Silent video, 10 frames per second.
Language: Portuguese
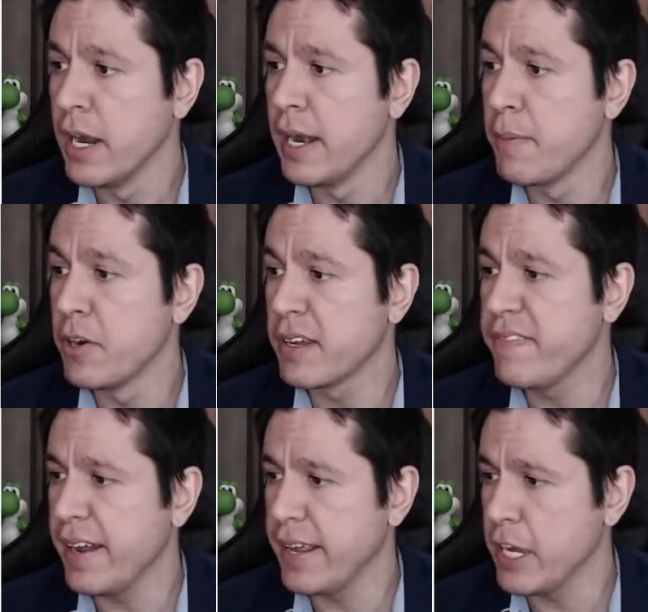Lembrando que
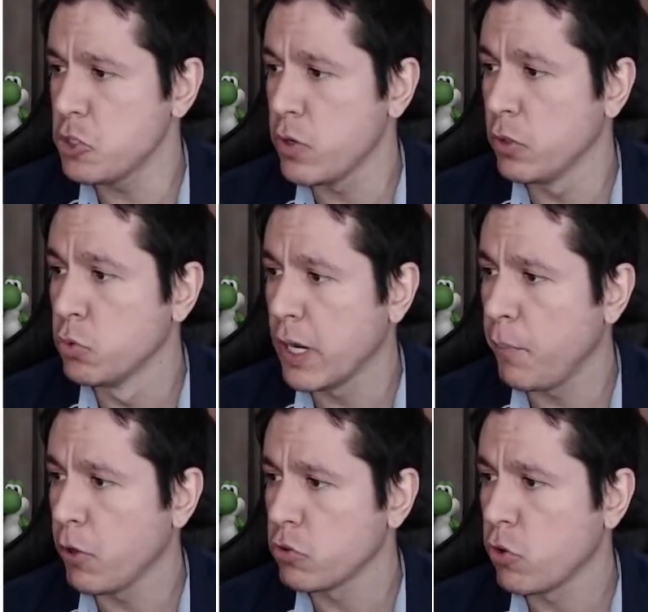varejo eu nunca
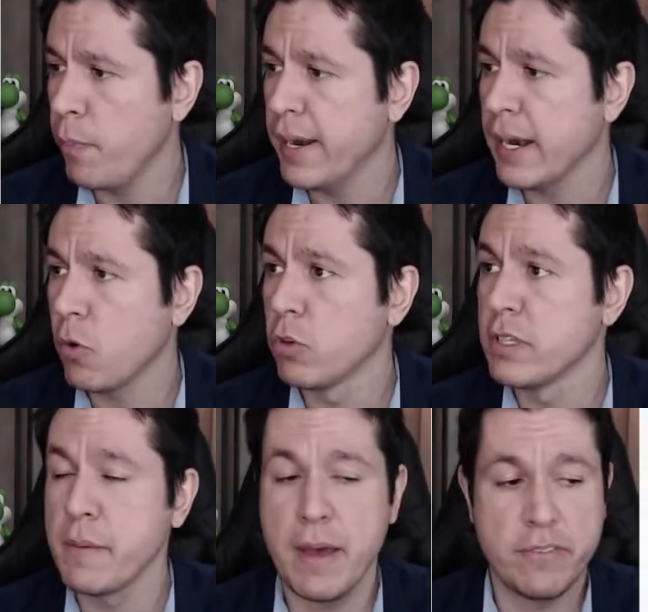posso comparar com o
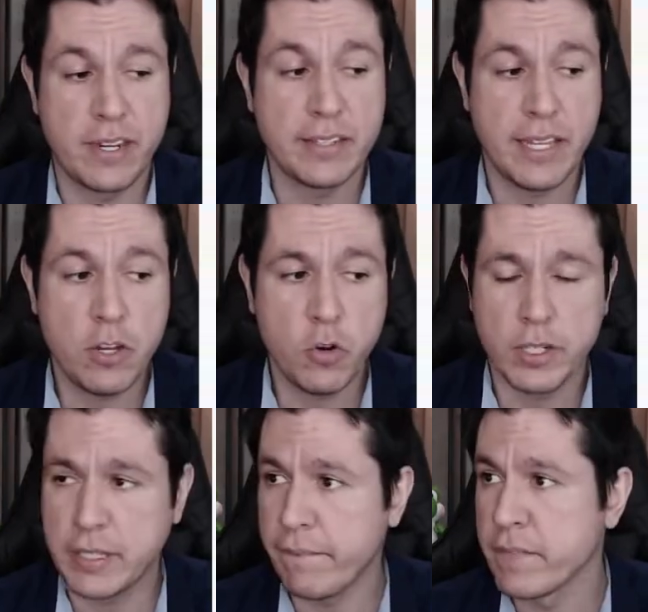trimestre anterior,
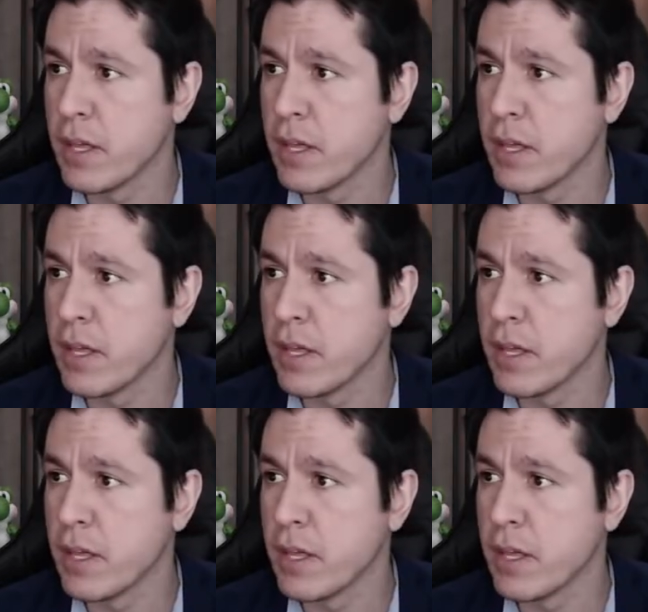tá?